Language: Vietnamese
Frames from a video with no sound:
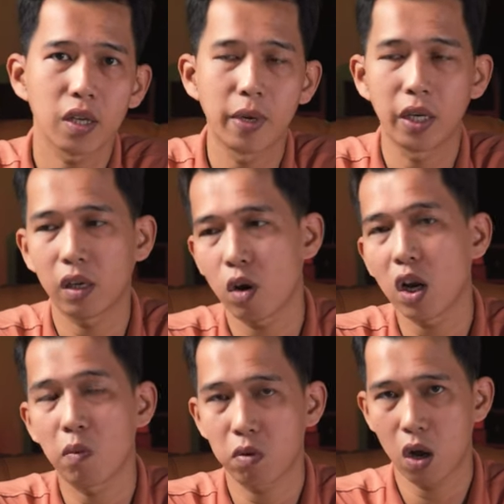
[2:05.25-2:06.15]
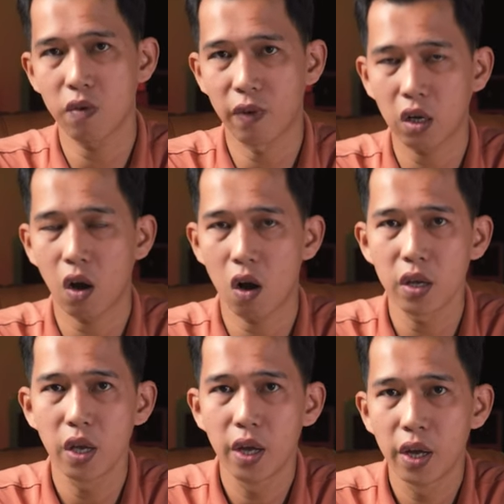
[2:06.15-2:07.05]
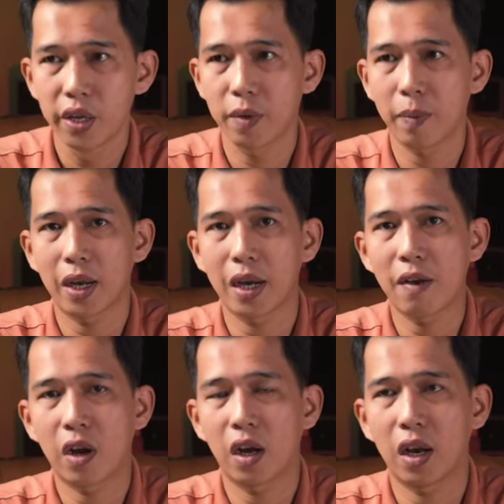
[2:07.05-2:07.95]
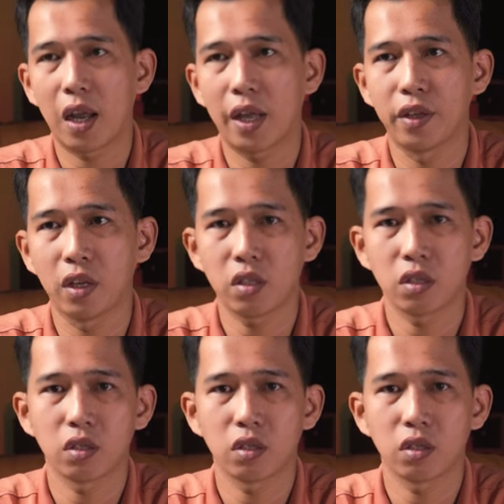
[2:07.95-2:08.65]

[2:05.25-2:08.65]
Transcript: chứ mình không nói là không có vẫn có nhưng mà đa phần là những